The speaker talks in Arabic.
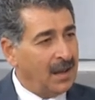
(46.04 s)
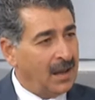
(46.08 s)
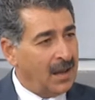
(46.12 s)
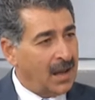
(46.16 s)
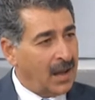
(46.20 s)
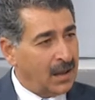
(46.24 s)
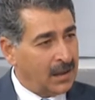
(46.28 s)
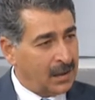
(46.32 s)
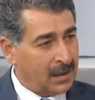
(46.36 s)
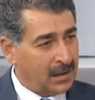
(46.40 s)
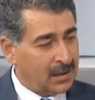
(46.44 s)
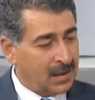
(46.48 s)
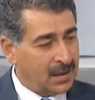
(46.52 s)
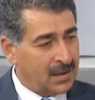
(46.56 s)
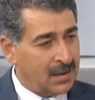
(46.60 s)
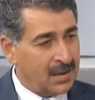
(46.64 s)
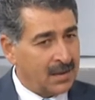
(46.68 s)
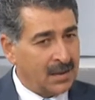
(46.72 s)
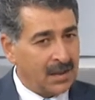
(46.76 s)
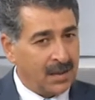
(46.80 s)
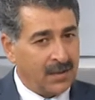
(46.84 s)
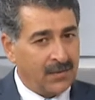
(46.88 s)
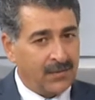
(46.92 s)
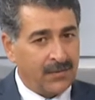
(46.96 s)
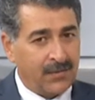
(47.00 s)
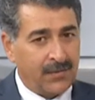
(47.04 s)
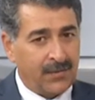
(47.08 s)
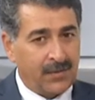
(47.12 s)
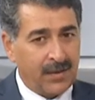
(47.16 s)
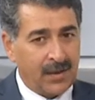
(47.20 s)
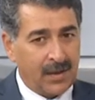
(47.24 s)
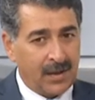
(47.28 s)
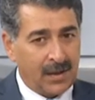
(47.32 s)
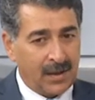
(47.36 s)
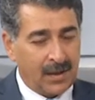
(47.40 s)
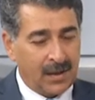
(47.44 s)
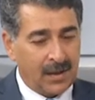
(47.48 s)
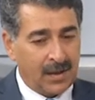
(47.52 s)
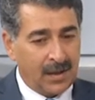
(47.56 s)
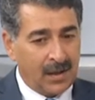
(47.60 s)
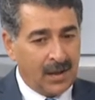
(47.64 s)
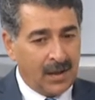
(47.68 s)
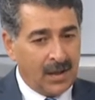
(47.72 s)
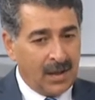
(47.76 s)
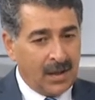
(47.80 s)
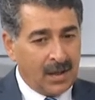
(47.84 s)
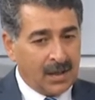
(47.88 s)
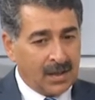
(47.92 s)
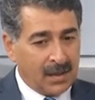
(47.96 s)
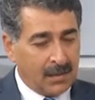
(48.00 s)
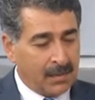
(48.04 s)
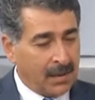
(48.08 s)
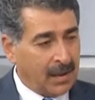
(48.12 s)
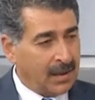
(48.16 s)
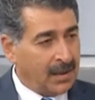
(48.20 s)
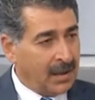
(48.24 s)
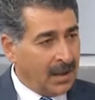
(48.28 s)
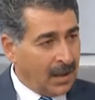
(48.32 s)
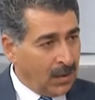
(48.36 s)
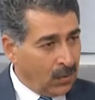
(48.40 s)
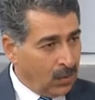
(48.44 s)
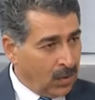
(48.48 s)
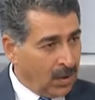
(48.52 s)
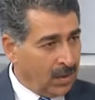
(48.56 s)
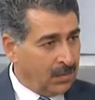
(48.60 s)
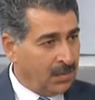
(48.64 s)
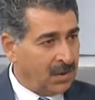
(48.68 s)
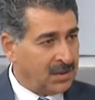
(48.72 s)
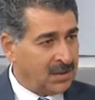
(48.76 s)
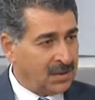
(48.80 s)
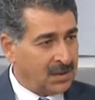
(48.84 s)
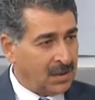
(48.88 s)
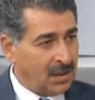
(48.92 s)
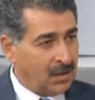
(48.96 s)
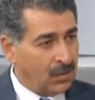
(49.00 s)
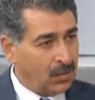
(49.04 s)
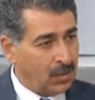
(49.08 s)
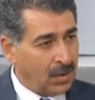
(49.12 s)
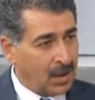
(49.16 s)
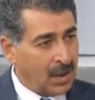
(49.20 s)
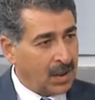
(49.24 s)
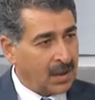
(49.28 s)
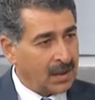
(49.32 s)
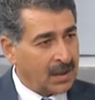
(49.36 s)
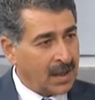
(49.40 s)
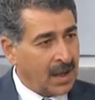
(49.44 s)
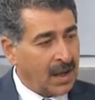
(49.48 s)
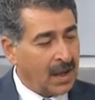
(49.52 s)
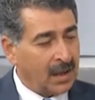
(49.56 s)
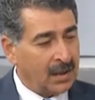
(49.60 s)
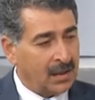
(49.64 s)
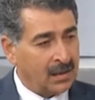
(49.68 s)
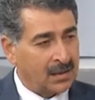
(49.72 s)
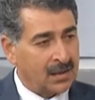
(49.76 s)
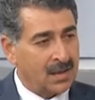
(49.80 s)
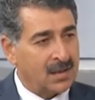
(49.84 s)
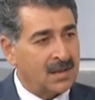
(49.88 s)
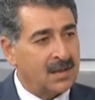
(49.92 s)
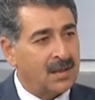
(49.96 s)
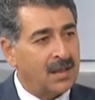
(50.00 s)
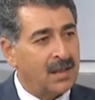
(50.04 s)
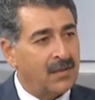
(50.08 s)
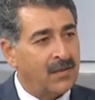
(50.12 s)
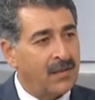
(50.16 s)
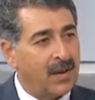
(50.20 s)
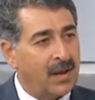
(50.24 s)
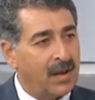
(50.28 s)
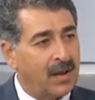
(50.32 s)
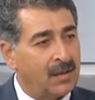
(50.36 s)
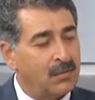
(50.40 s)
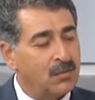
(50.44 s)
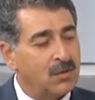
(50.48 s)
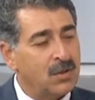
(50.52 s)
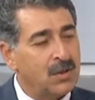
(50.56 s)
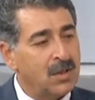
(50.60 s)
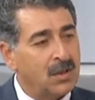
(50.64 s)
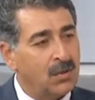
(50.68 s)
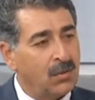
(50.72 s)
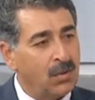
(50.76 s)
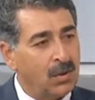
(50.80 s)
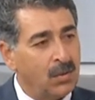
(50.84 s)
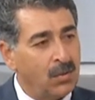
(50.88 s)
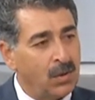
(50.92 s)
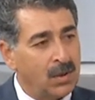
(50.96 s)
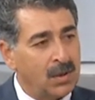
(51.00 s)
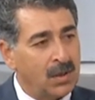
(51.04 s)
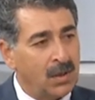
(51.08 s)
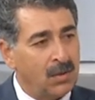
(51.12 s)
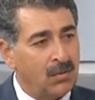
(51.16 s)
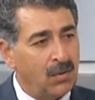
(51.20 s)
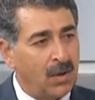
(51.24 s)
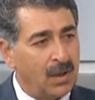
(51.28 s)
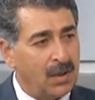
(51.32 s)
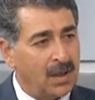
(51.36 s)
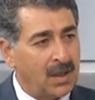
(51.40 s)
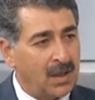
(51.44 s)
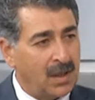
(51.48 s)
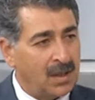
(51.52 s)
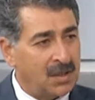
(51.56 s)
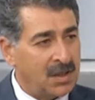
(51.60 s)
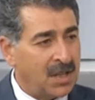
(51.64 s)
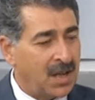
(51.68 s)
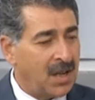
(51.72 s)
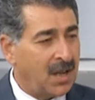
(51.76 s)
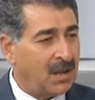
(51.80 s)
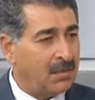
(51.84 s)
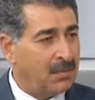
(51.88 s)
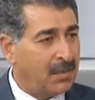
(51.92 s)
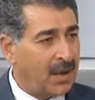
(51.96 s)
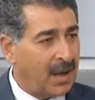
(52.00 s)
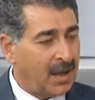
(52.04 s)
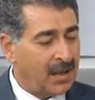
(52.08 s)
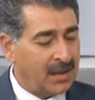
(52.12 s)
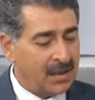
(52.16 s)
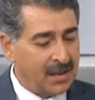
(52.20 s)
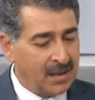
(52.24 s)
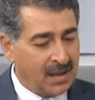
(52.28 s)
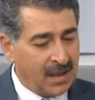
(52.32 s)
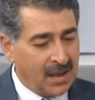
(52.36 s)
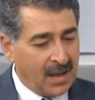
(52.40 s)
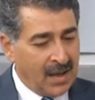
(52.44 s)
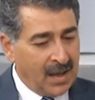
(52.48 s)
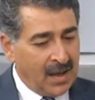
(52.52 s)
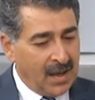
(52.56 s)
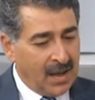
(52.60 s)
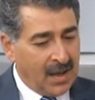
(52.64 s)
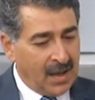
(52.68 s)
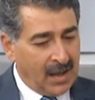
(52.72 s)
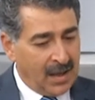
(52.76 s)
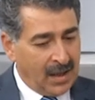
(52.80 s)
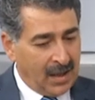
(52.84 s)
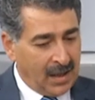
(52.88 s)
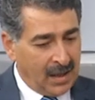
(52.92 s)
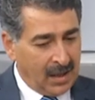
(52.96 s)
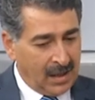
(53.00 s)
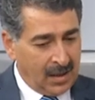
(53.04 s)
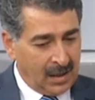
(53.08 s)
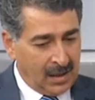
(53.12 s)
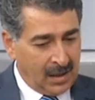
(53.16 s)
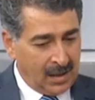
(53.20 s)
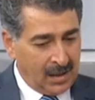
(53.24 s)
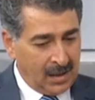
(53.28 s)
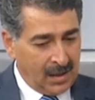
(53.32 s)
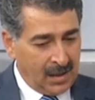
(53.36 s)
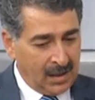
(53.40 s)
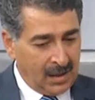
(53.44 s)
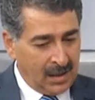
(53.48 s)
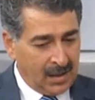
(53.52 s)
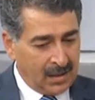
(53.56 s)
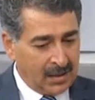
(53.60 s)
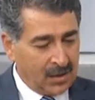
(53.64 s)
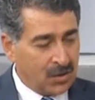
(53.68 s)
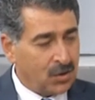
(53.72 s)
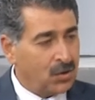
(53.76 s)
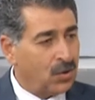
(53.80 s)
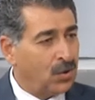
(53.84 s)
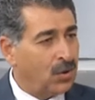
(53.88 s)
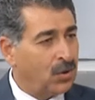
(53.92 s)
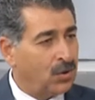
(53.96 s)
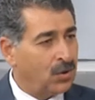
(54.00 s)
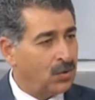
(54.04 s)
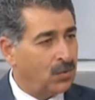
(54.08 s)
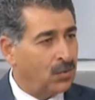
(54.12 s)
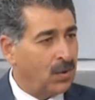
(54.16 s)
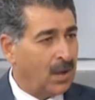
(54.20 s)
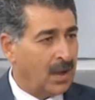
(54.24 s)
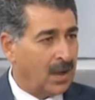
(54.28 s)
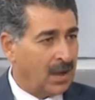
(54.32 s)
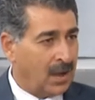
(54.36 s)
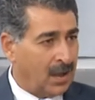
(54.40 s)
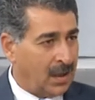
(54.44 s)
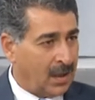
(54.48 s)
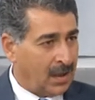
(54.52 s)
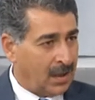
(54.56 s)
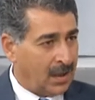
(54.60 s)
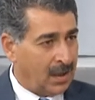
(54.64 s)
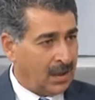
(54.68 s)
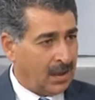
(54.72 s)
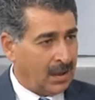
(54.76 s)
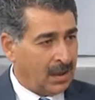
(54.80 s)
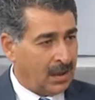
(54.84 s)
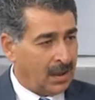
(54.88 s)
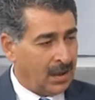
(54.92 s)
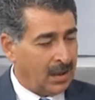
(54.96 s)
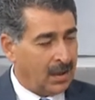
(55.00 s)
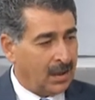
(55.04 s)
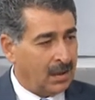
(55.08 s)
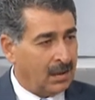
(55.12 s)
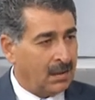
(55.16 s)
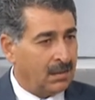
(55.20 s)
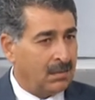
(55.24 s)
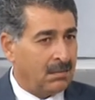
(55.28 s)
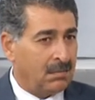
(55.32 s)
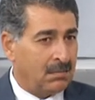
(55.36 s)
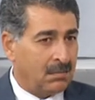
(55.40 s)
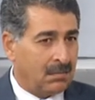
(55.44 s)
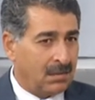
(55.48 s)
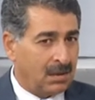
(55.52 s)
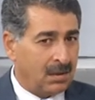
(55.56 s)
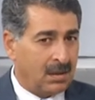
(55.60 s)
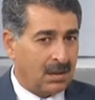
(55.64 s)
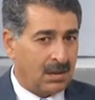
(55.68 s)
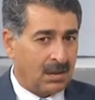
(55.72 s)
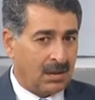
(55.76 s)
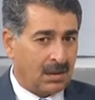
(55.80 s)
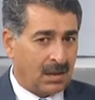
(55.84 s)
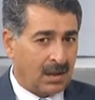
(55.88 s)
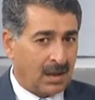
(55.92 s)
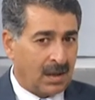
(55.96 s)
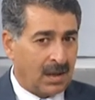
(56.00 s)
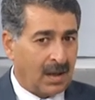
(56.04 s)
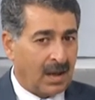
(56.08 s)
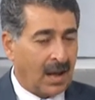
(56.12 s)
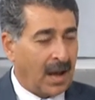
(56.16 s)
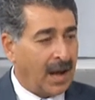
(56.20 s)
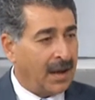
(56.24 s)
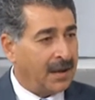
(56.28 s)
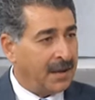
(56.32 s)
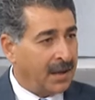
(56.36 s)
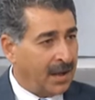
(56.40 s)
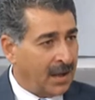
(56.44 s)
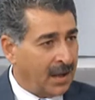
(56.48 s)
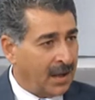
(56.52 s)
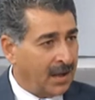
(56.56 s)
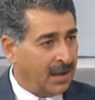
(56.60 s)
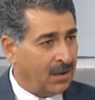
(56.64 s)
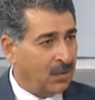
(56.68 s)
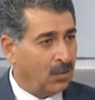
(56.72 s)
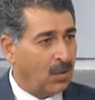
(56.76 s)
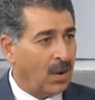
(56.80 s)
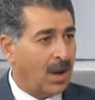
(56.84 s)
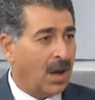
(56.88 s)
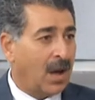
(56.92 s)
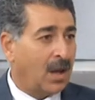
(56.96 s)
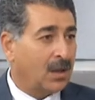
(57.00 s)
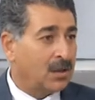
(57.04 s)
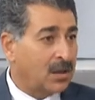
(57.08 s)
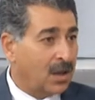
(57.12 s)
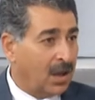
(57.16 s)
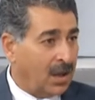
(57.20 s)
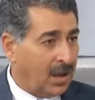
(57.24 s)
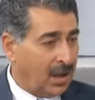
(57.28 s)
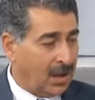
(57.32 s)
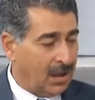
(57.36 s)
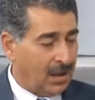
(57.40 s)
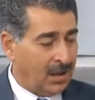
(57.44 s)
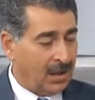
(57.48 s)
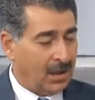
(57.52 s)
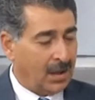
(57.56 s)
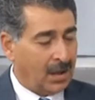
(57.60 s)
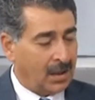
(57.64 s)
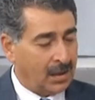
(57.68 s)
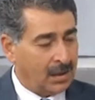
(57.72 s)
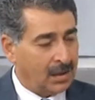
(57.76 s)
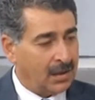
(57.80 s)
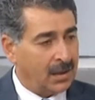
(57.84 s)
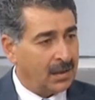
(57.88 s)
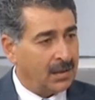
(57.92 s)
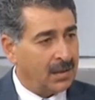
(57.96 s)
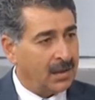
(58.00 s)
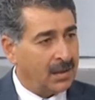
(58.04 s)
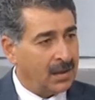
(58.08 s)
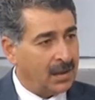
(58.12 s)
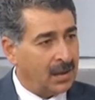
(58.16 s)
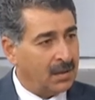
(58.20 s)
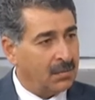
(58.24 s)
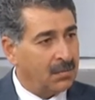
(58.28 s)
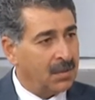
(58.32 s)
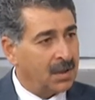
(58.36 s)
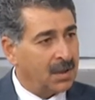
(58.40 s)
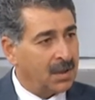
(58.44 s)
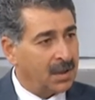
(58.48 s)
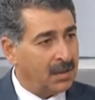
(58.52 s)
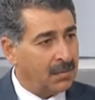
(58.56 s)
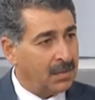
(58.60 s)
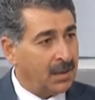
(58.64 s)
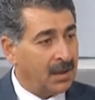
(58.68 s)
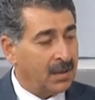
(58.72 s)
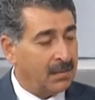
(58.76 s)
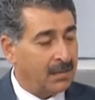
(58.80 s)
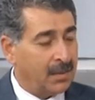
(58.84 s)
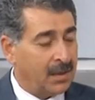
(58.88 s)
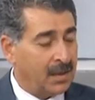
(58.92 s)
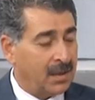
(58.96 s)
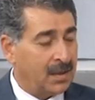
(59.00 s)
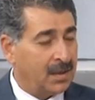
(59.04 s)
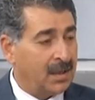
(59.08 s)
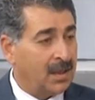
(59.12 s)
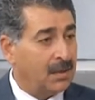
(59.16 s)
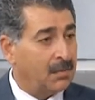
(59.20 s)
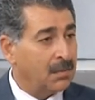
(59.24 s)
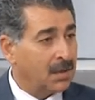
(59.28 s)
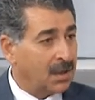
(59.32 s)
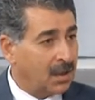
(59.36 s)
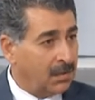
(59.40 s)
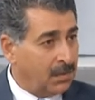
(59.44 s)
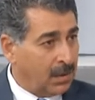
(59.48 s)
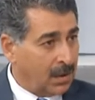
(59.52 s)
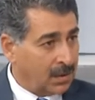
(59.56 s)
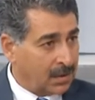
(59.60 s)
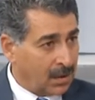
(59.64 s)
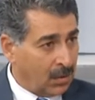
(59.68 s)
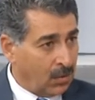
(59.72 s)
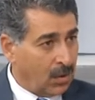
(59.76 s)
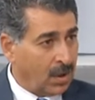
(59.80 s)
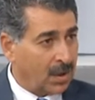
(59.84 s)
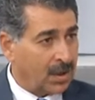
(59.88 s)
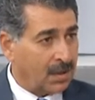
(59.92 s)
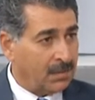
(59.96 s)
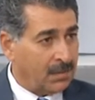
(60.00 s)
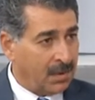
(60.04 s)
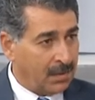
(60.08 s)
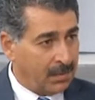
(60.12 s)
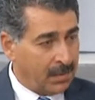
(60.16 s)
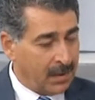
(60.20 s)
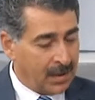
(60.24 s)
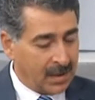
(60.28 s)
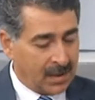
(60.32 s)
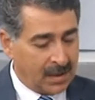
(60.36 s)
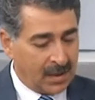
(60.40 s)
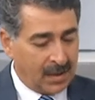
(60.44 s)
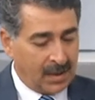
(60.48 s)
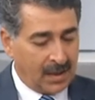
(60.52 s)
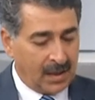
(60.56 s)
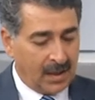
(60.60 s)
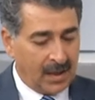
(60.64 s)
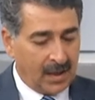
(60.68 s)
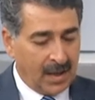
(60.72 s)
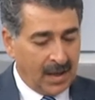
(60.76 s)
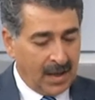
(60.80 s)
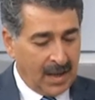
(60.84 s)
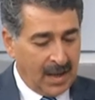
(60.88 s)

هذا التصنيف طبعا لأول مرة وكأعلى تصنيف على مستوى الوطن وهذا جاء بعد آه، يعني جهد وعناء آه، وعطاء أيضا من قبل البلدية من قبل طواقم البلدية